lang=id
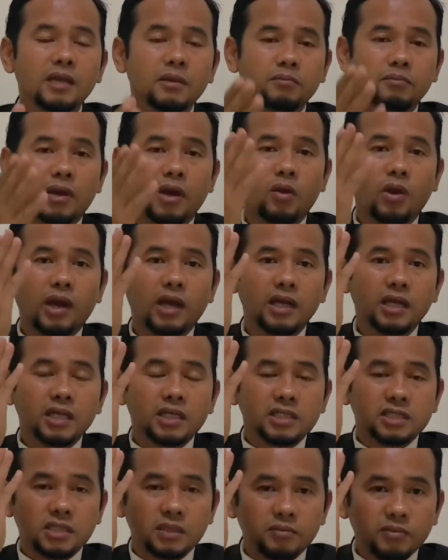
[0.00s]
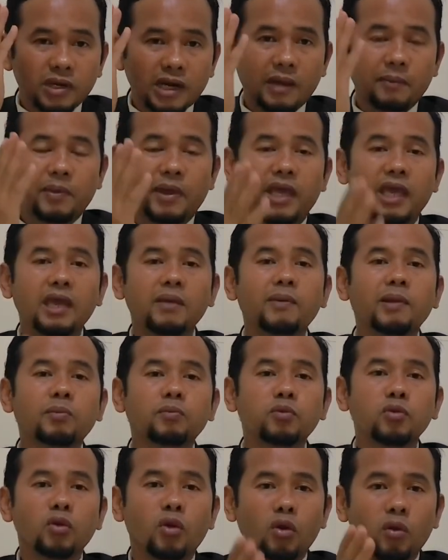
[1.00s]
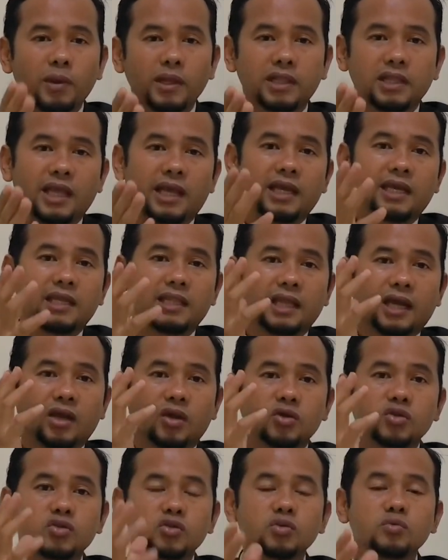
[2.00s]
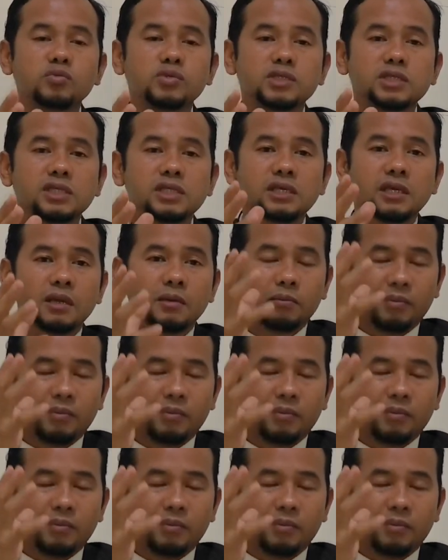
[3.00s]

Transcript: bahwa seberapa hebat pun obat yang kita konsumsi,